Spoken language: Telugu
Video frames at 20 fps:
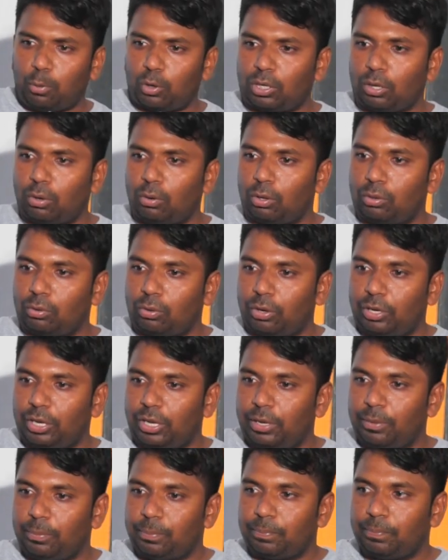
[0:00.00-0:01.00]
ఆ పొట్ట కొట్టుకొని
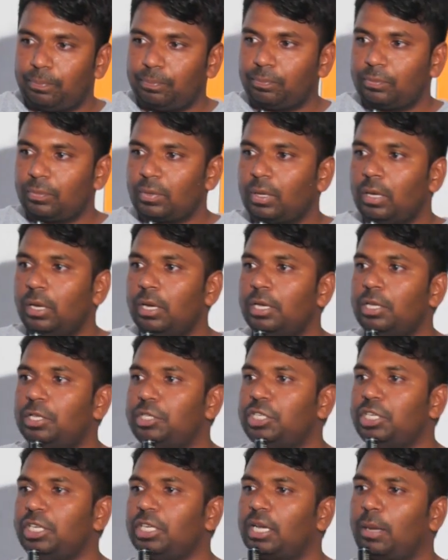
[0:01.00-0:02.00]

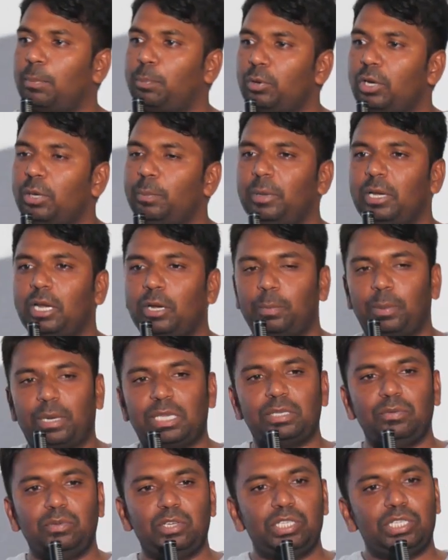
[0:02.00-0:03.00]
చిన్న పులి పిల్లను
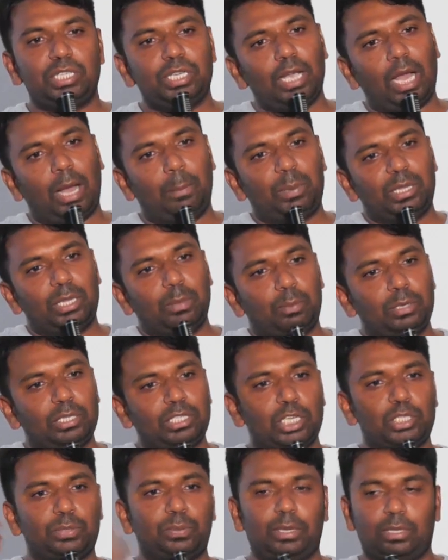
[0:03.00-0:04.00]
ప్రసవించి ఆ పెద్ద పులి
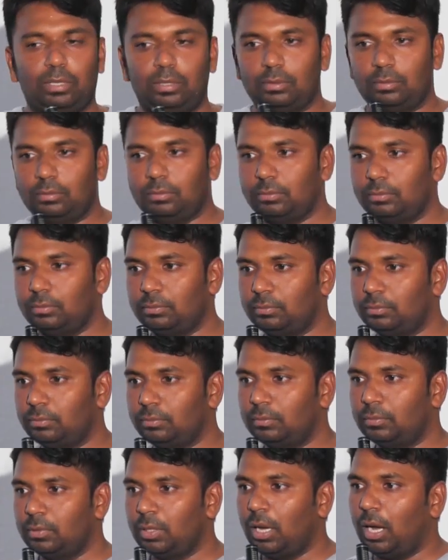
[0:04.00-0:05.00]
చచ్చిపోయింది
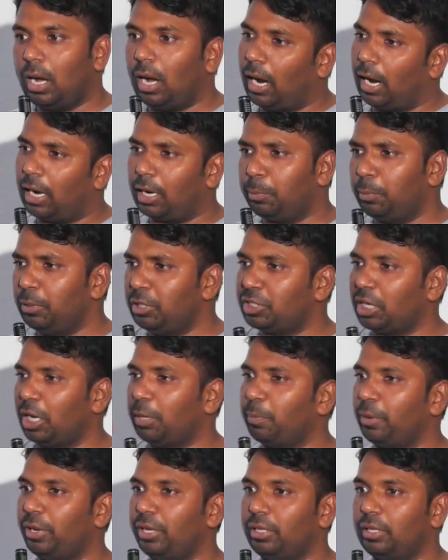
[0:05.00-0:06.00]
ఆడపులి
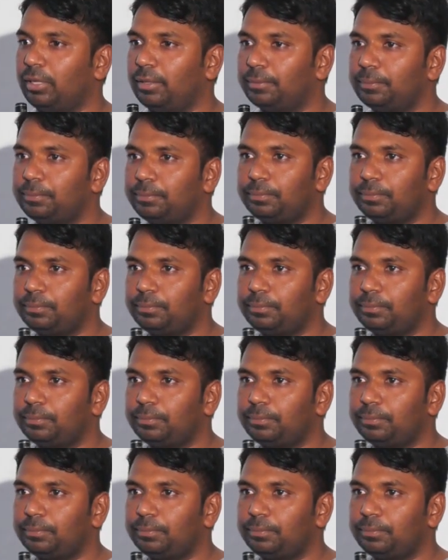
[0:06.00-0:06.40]
చనిపోయింది